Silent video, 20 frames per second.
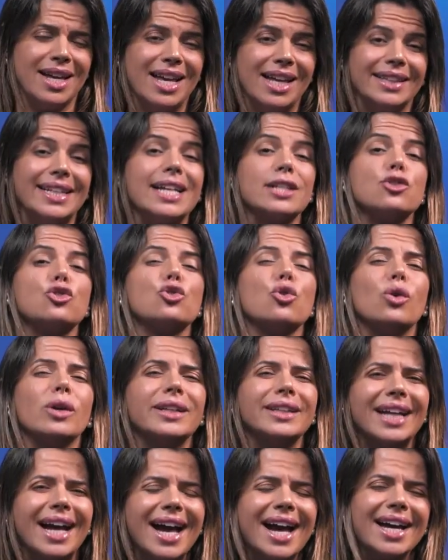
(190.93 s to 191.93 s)
das
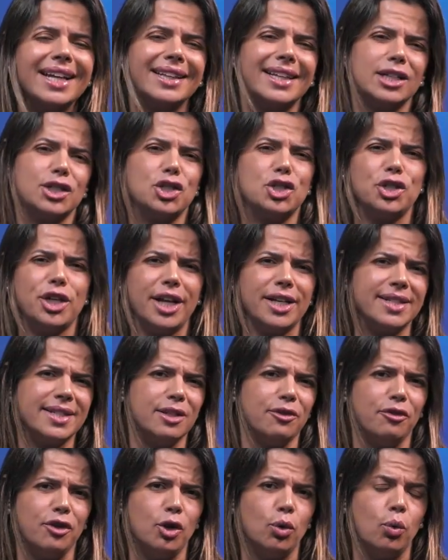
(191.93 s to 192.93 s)
jornadas de direito
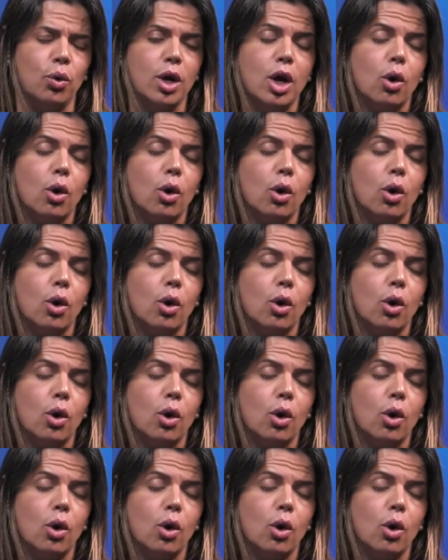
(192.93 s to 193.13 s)
civil,